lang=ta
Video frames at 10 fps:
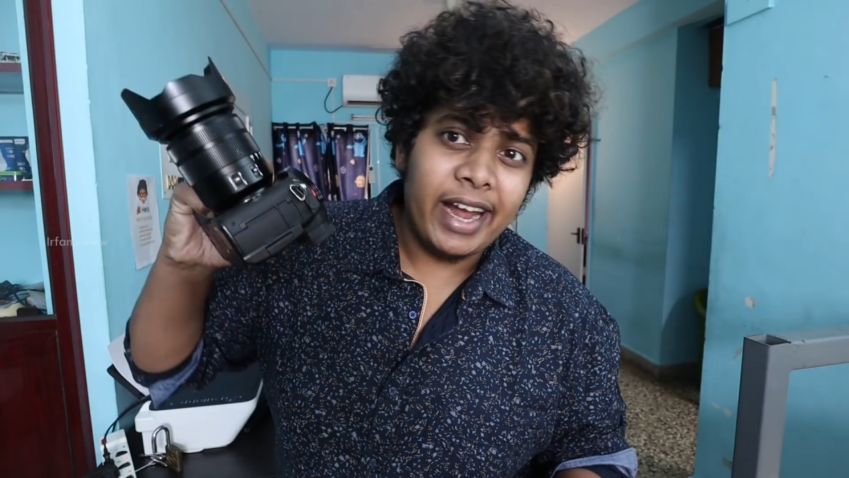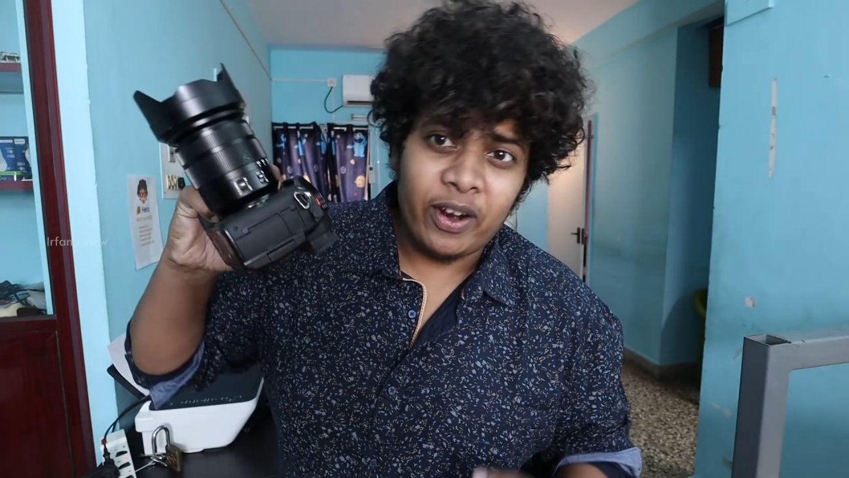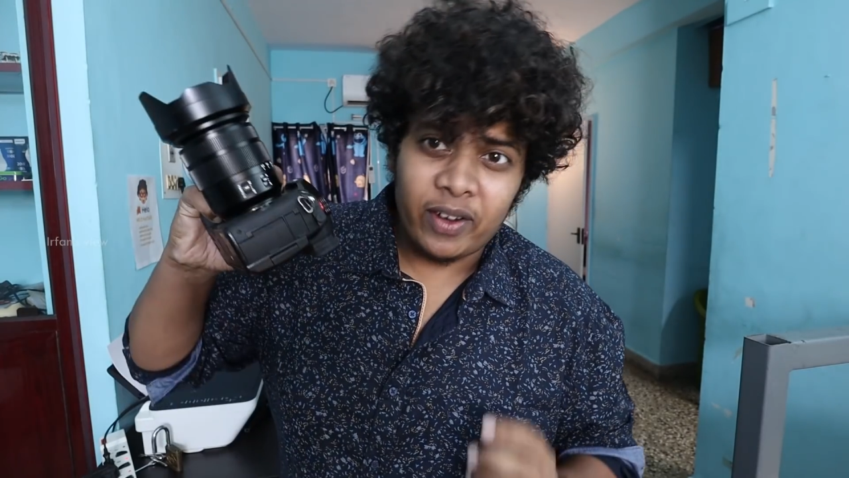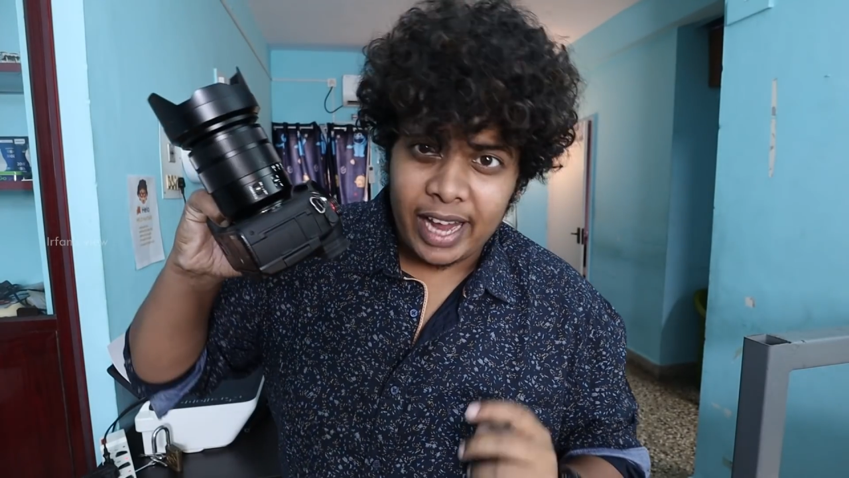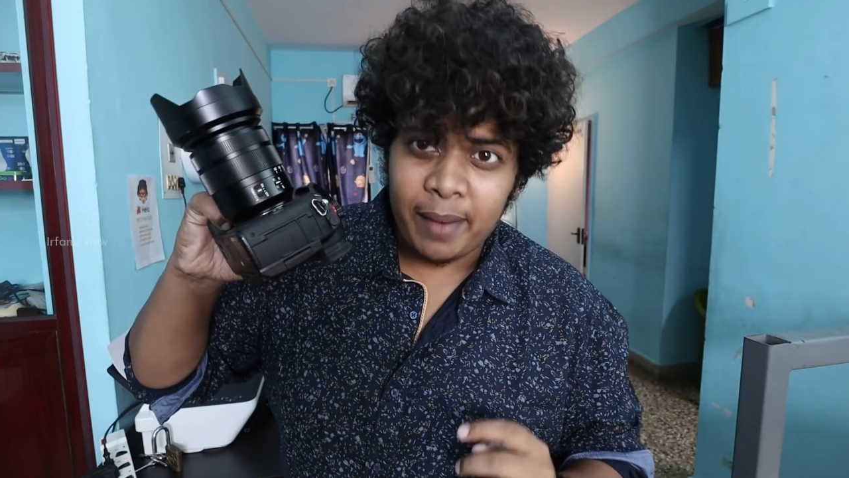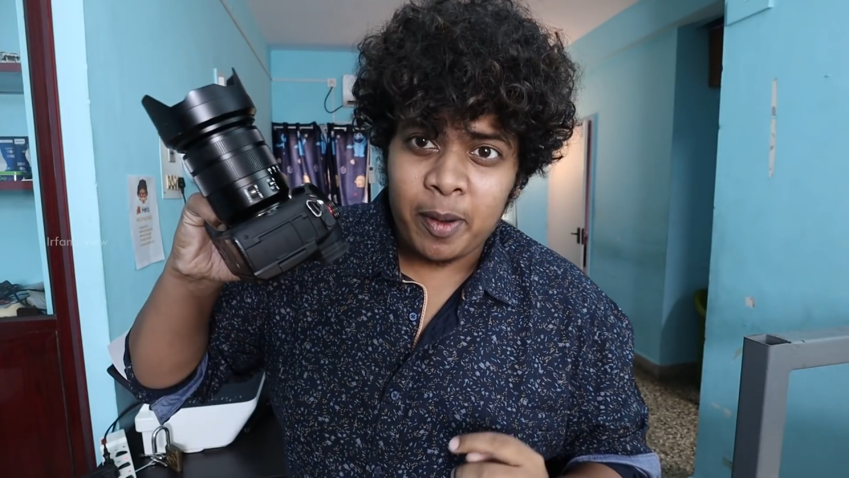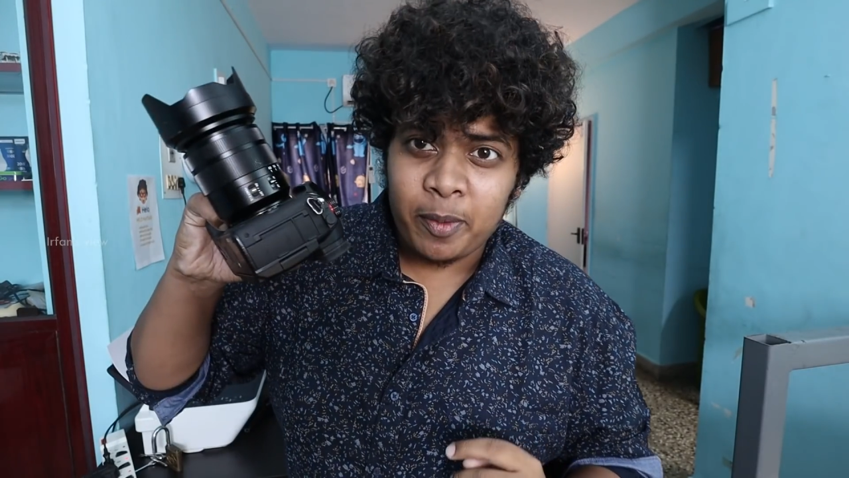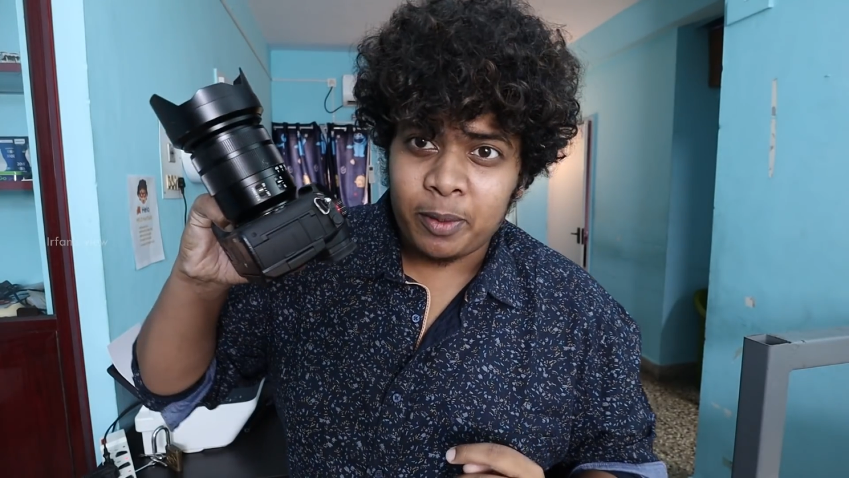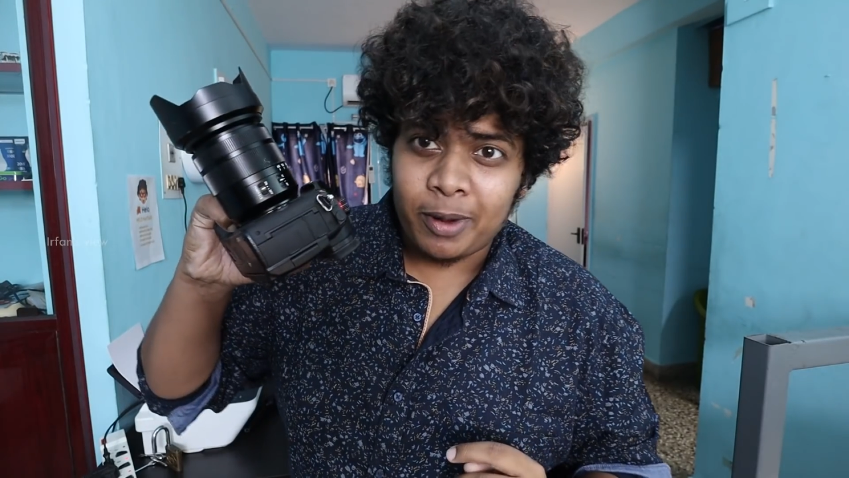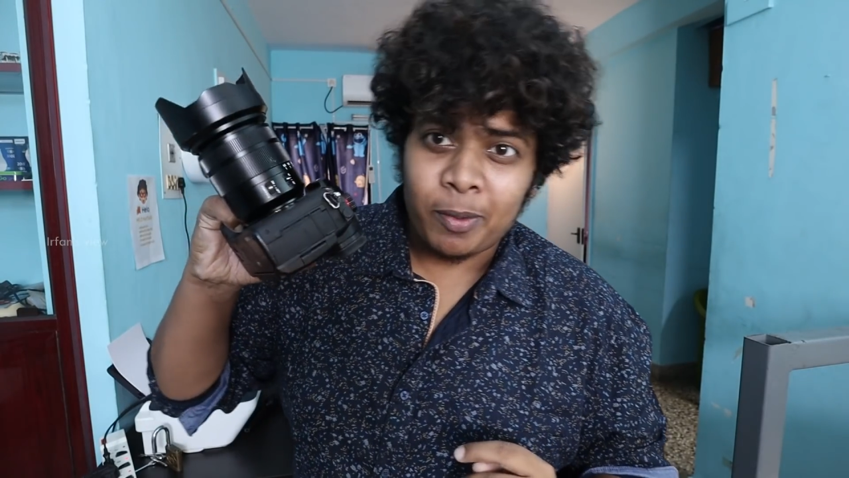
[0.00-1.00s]
என்னோடய கேமரா
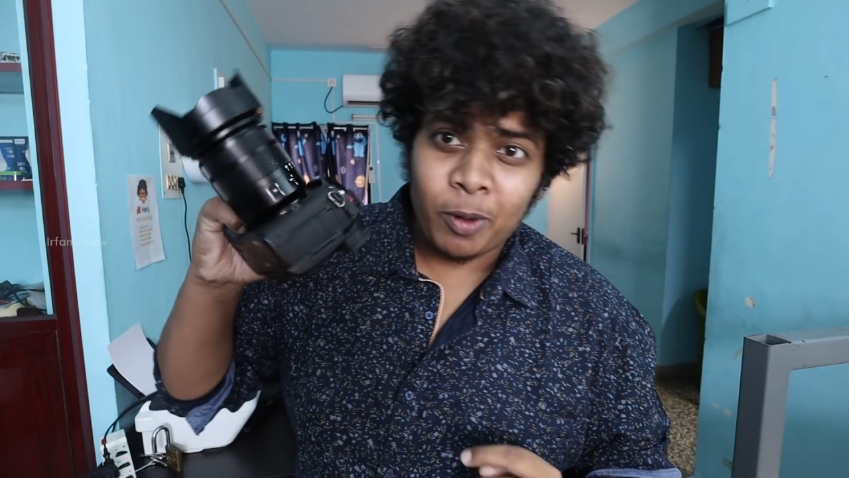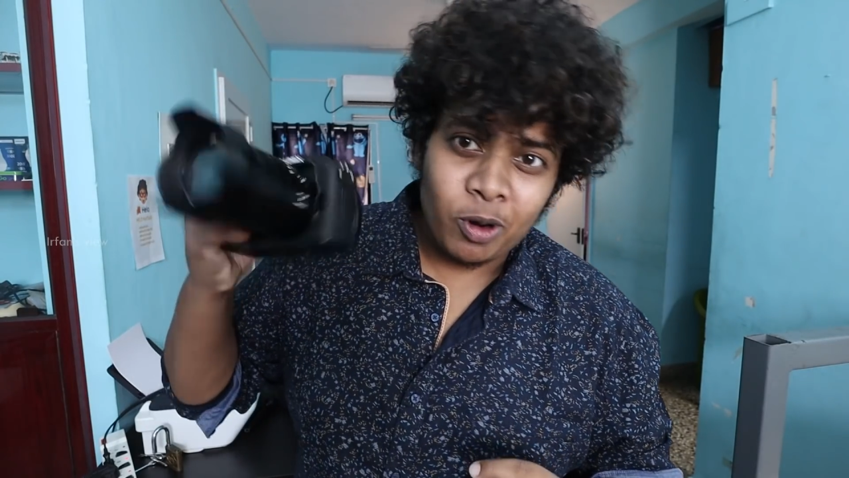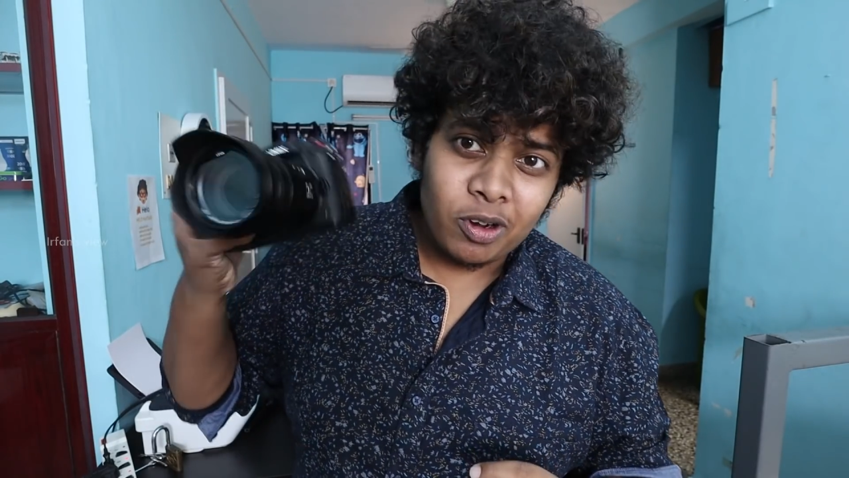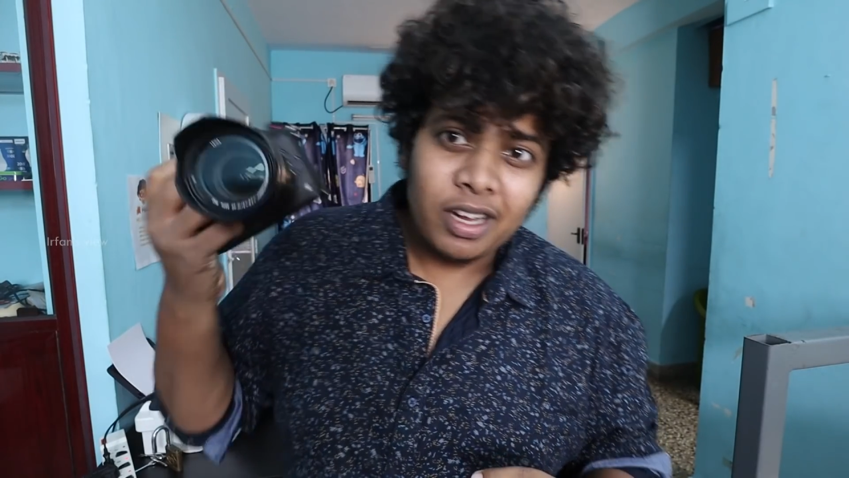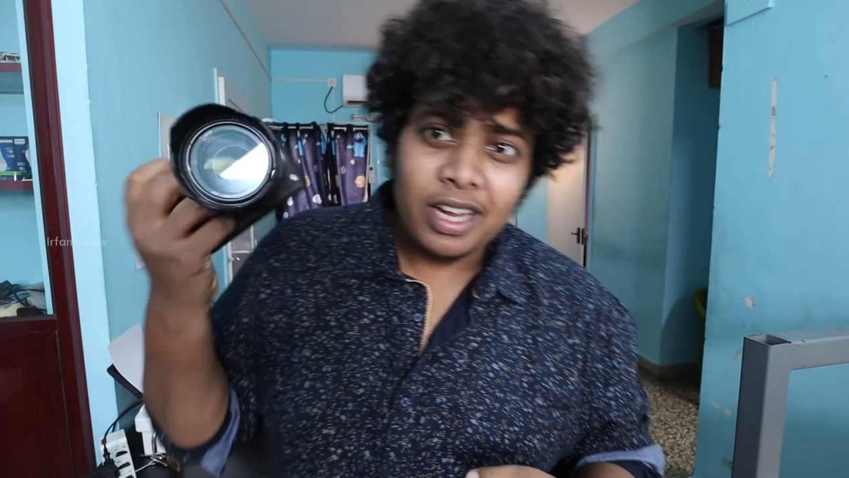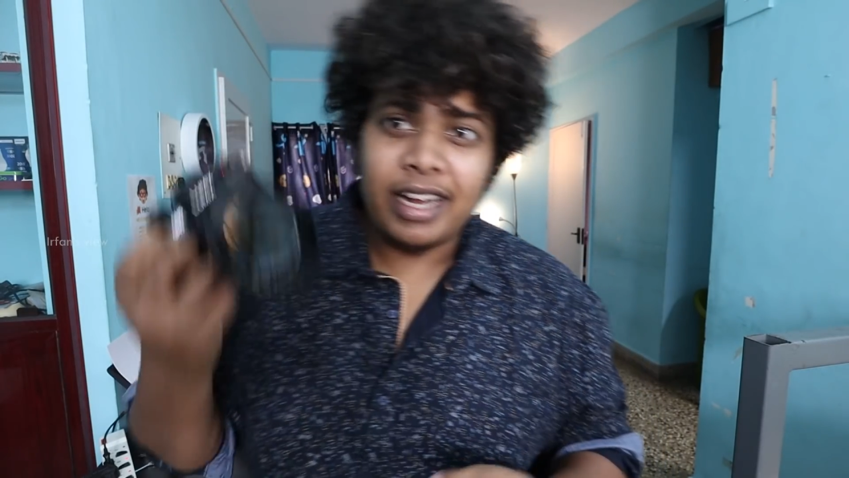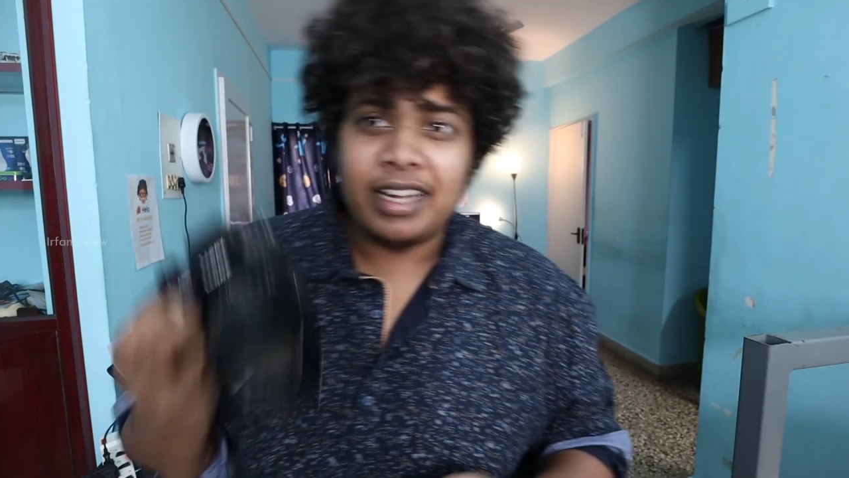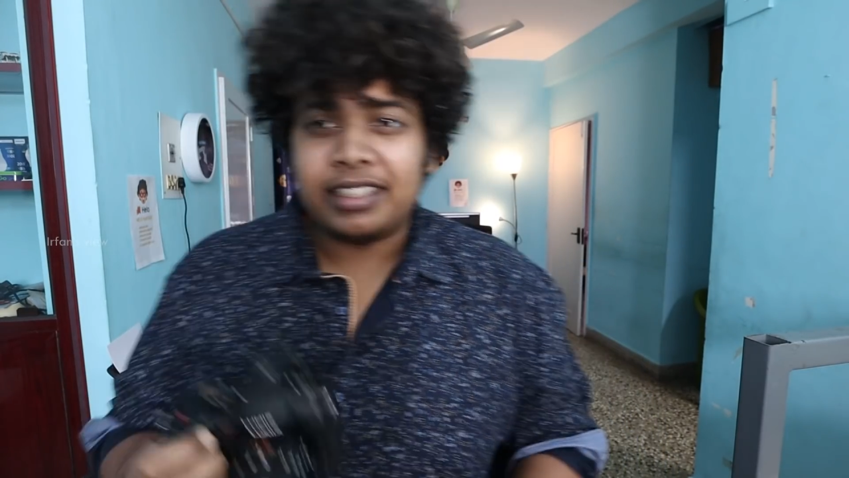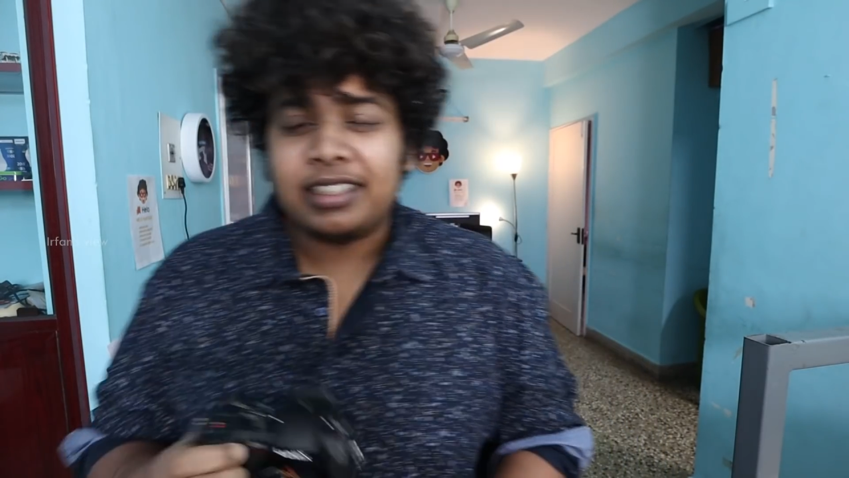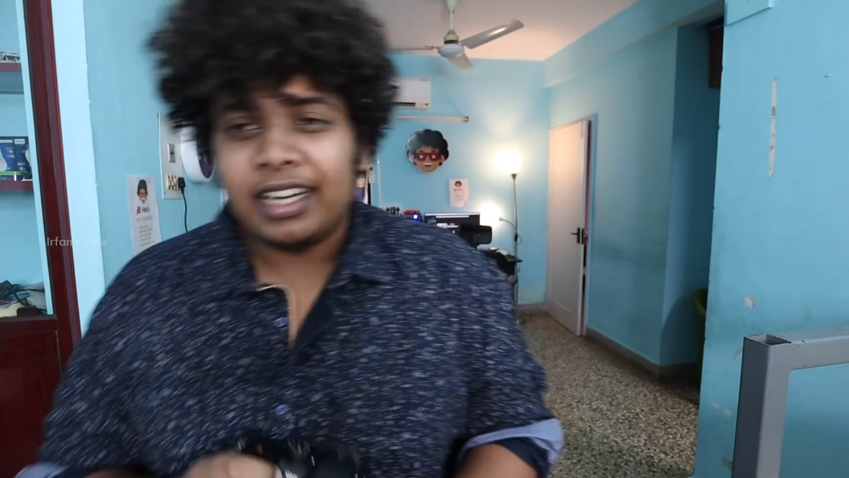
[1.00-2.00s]
பற்றி பார்க்க போகிறோம்
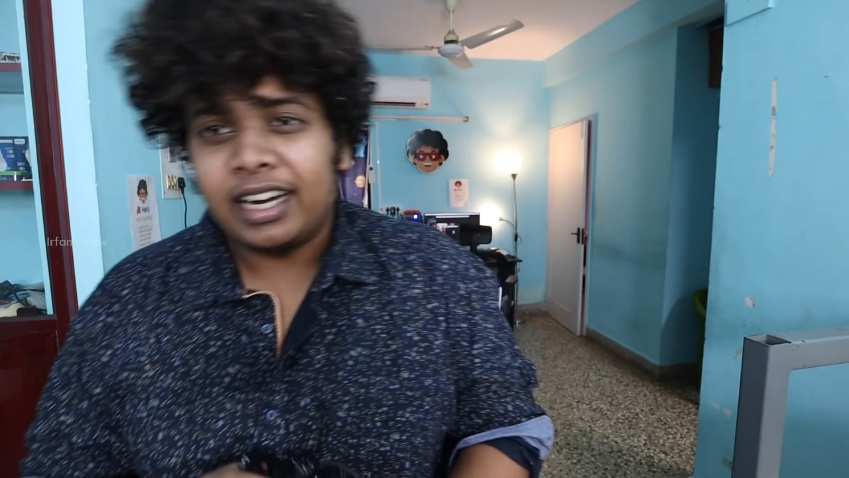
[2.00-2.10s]
எஸ்